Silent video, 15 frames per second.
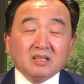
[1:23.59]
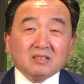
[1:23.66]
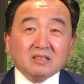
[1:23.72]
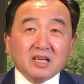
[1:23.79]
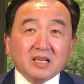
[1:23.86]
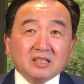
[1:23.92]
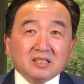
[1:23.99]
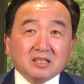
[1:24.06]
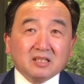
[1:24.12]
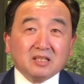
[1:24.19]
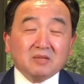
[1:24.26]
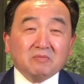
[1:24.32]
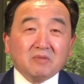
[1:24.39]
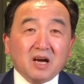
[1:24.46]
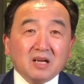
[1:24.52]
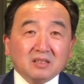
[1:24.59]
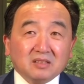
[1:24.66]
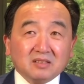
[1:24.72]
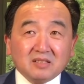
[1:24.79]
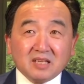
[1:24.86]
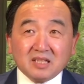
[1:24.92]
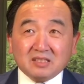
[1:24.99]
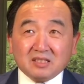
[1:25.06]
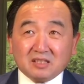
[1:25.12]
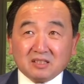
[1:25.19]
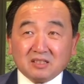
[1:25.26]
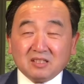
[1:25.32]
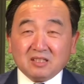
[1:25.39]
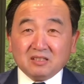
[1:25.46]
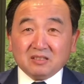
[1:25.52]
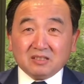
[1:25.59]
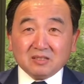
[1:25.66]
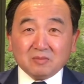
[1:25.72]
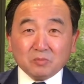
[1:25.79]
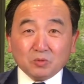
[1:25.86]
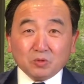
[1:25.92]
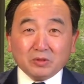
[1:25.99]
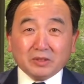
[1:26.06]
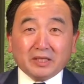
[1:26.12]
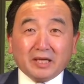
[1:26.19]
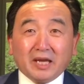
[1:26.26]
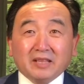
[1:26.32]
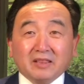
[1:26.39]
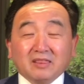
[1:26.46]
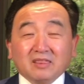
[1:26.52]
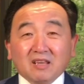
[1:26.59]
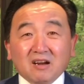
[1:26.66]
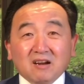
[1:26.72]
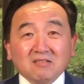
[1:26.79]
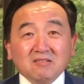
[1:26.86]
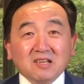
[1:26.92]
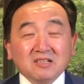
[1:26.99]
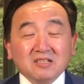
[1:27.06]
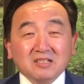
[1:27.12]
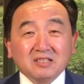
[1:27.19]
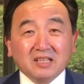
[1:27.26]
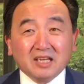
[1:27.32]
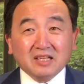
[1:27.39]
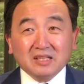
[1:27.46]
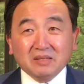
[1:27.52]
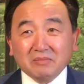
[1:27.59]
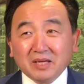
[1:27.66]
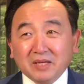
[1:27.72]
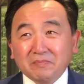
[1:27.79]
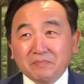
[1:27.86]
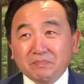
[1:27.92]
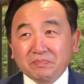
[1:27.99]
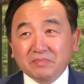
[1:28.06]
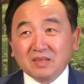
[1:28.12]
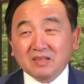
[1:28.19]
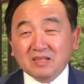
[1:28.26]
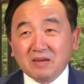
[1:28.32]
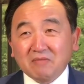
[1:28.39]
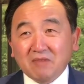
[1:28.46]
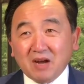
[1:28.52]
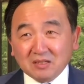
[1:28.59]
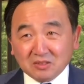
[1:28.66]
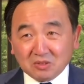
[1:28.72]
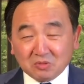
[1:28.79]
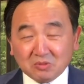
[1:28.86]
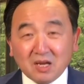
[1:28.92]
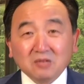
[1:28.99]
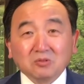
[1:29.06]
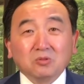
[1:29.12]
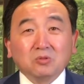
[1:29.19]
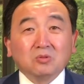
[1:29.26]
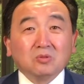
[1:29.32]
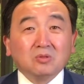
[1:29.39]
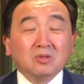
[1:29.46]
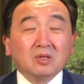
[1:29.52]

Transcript: 在整个网，在整个这么多年二三十年里面，在网球当中，